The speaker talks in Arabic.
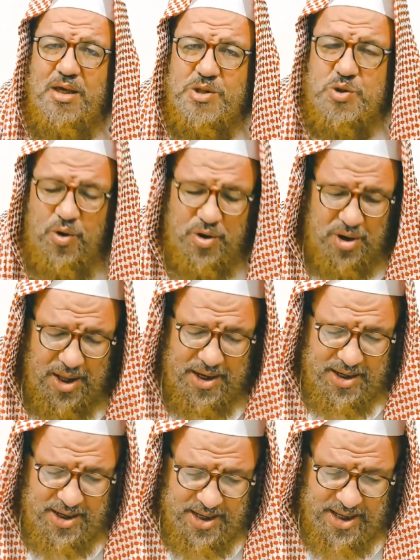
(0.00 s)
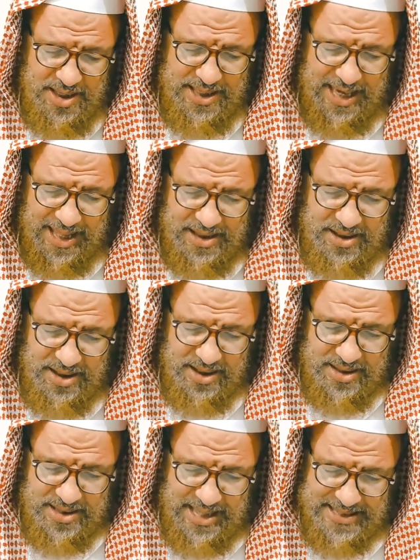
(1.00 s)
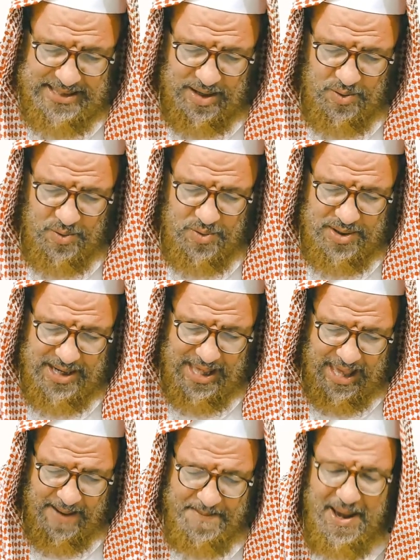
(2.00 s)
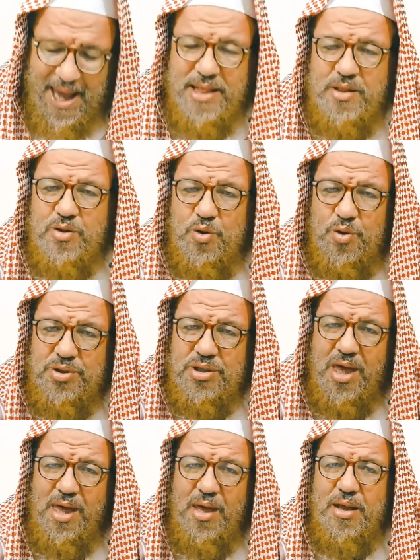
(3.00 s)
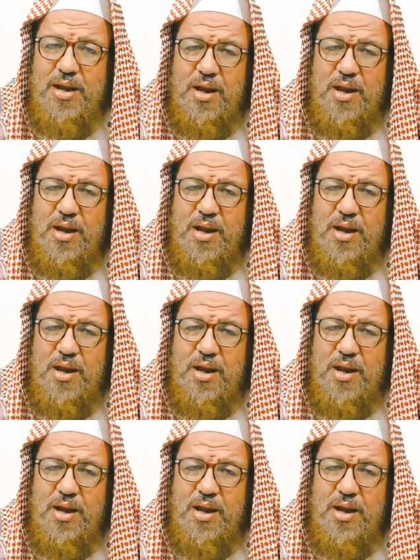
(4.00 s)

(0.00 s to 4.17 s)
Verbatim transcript: سحقا يعني نزلوا لأبعد نقطة